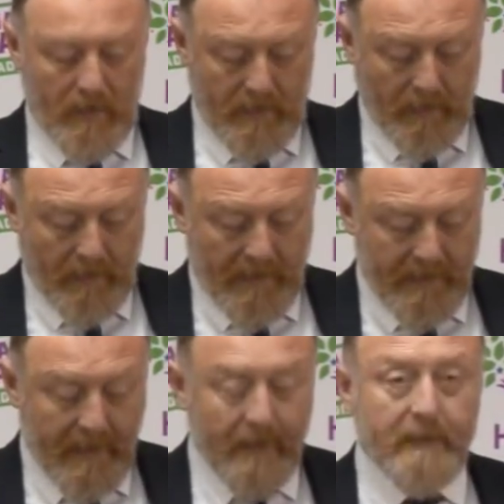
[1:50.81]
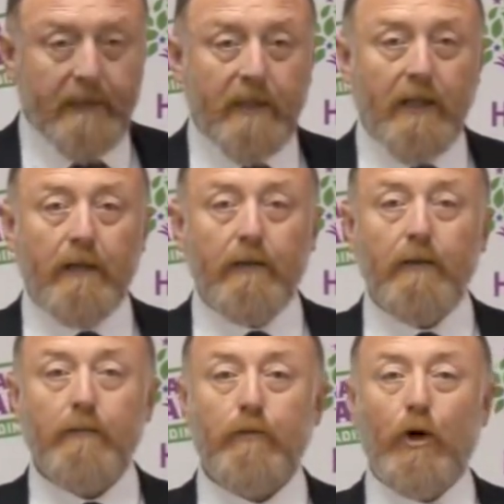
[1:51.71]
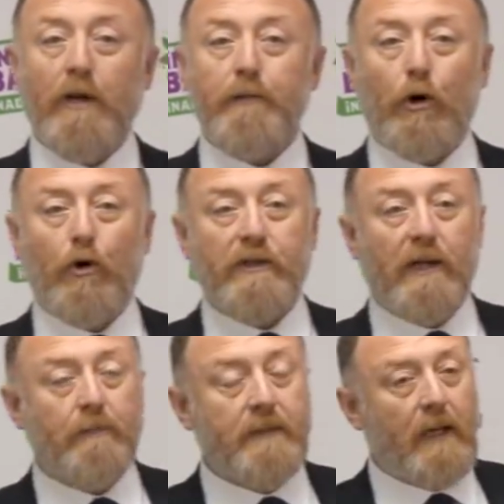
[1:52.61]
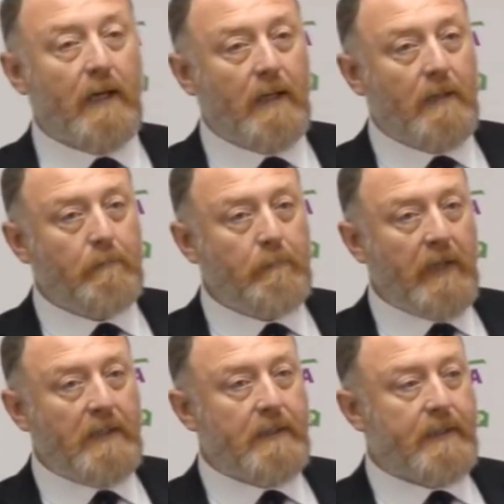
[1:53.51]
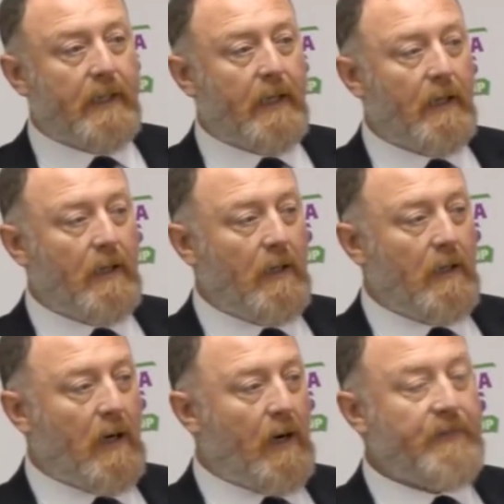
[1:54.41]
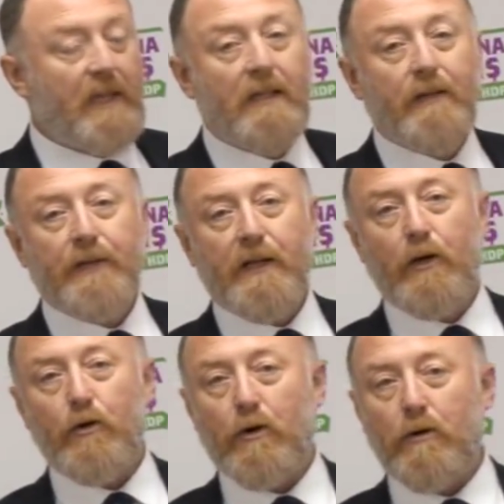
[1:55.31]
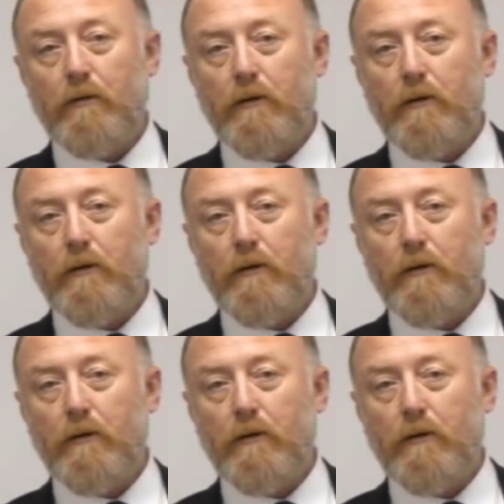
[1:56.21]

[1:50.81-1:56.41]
Ne manidardır ki böyle bir ortamda meclise af teklifi geliyor.